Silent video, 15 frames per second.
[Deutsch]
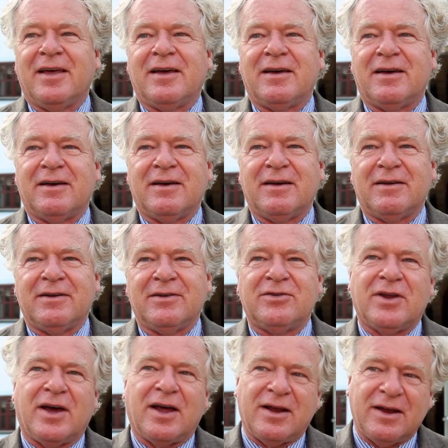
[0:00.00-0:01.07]
Äh, die
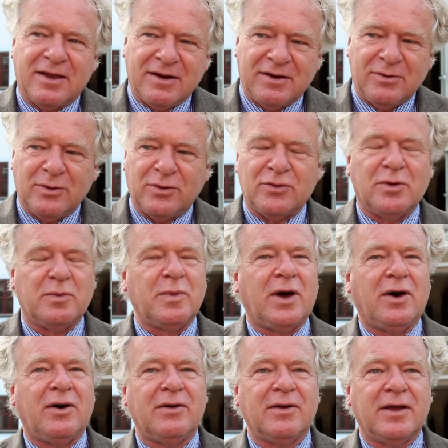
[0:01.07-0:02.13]
staatlichen Hochschulen
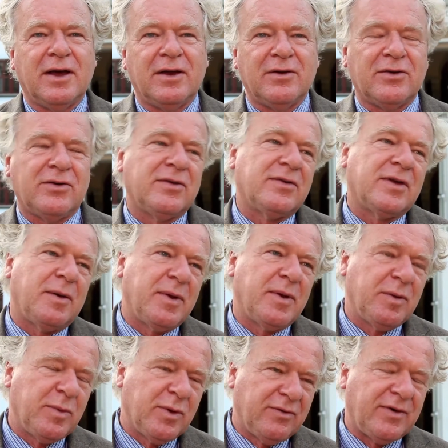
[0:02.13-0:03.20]
brauchen keine Unterstützung, aber die
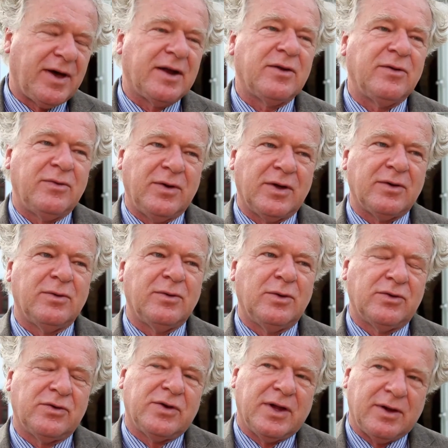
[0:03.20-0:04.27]
privat geführten
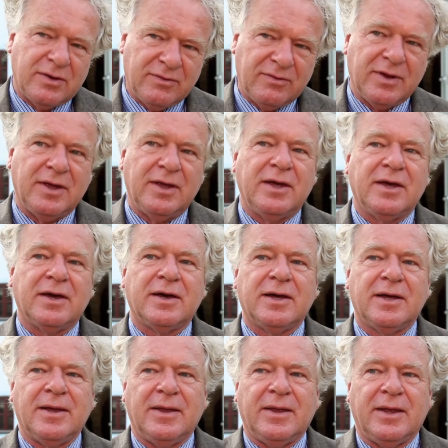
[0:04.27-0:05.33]
Hochschulen wie hier,
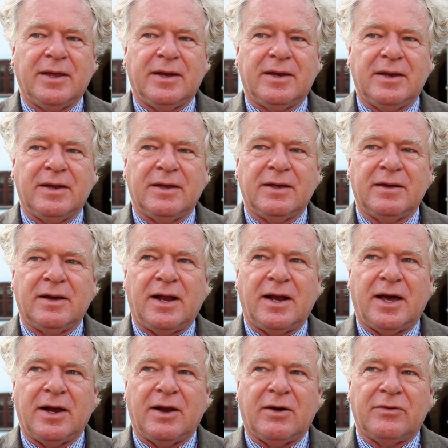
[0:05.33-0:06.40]
die
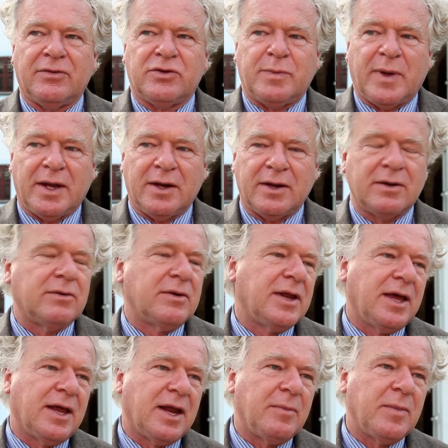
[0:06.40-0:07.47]
allein auf Spenden und
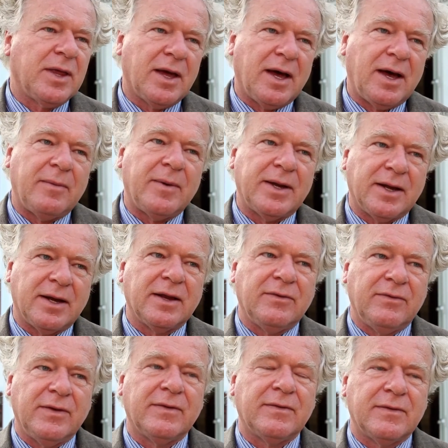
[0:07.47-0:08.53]
ehrenamtliche Arbeit
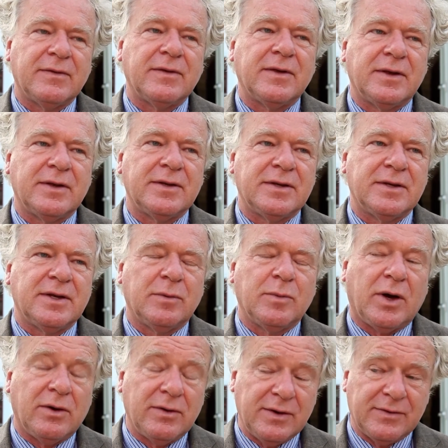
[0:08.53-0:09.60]
angewiesen sind, die
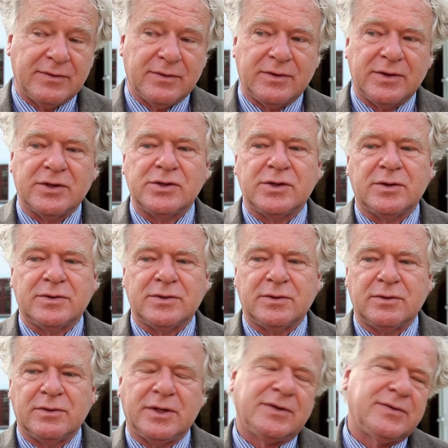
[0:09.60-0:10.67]
brauchen diese
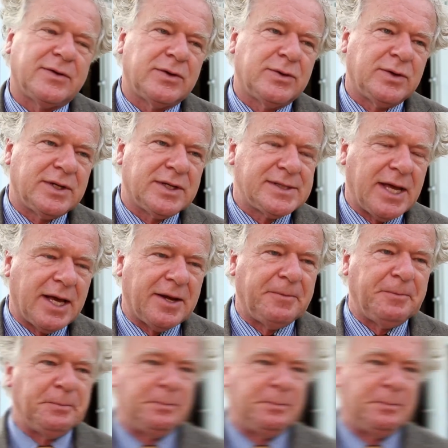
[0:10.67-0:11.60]
Unterstützung und deswegen tue ich das gerne.